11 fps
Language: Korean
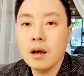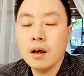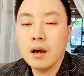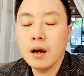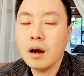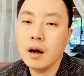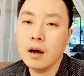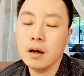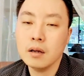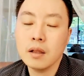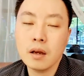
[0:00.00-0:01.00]

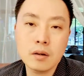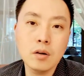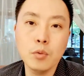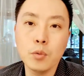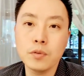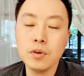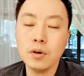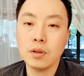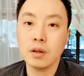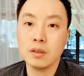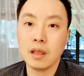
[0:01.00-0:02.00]
아, 내가 그거 보면서
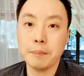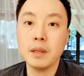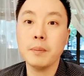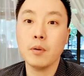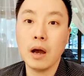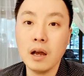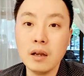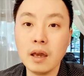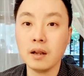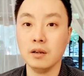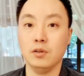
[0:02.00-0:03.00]
되게 답답하고
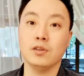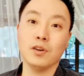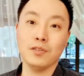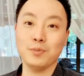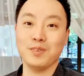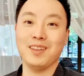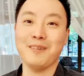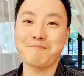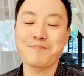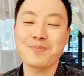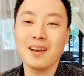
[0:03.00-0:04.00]
한계를 느꼈습니다.
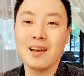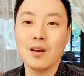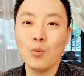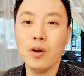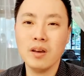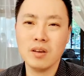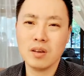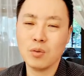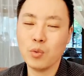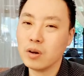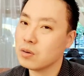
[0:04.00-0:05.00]
왜,
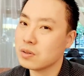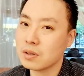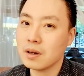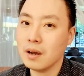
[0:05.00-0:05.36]
왜 그러실까?